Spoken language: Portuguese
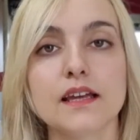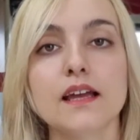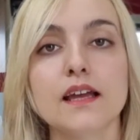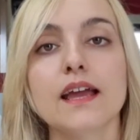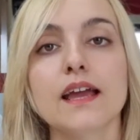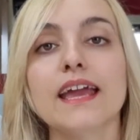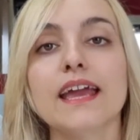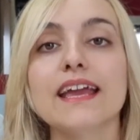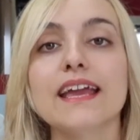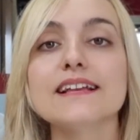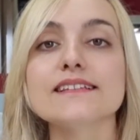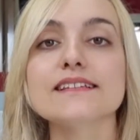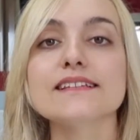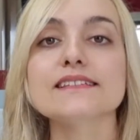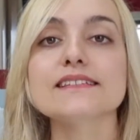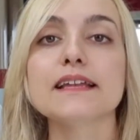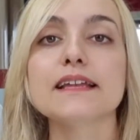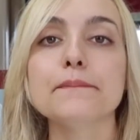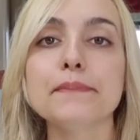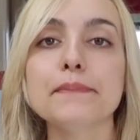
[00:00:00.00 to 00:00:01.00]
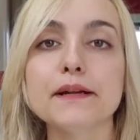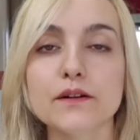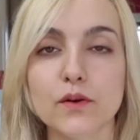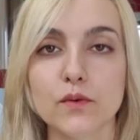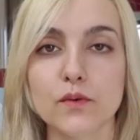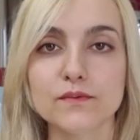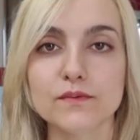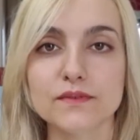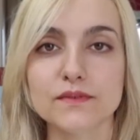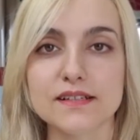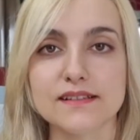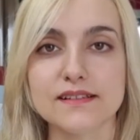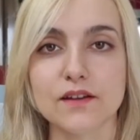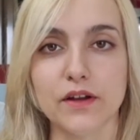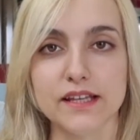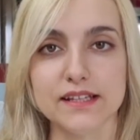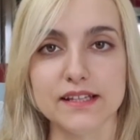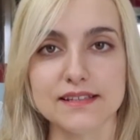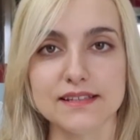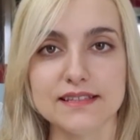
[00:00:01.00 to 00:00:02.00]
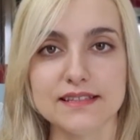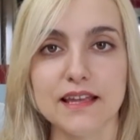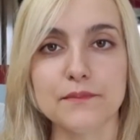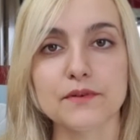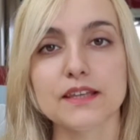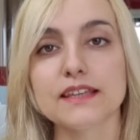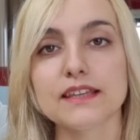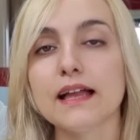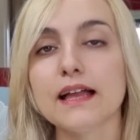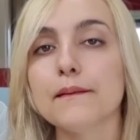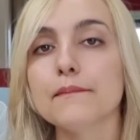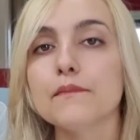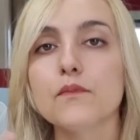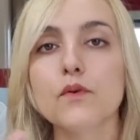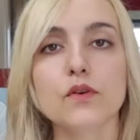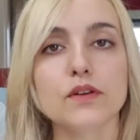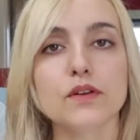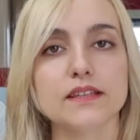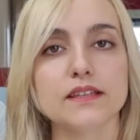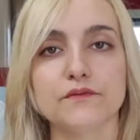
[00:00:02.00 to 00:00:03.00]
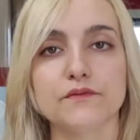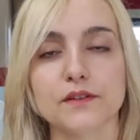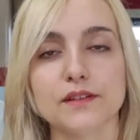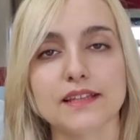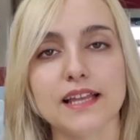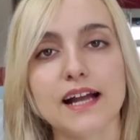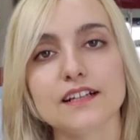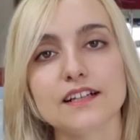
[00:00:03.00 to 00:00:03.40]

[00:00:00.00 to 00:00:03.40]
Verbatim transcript: Existem perguntas que eu recebo que dá muita vontade